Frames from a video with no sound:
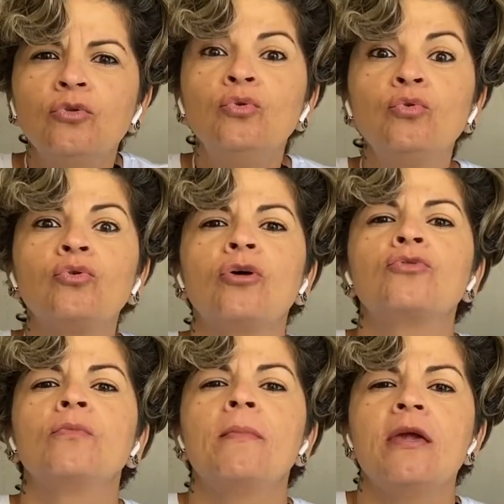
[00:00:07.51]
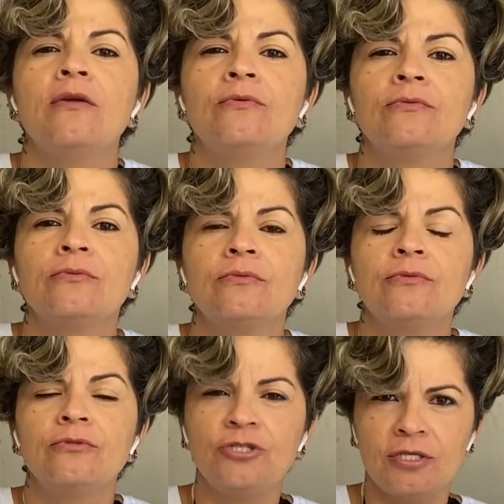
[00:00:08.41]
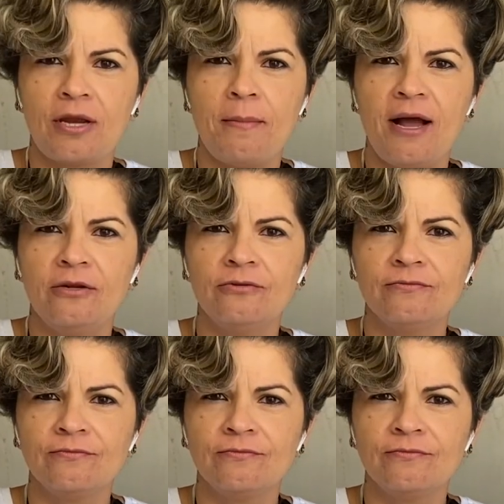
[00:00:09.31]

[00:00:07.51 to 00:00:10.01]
no nosso meio de trabalho?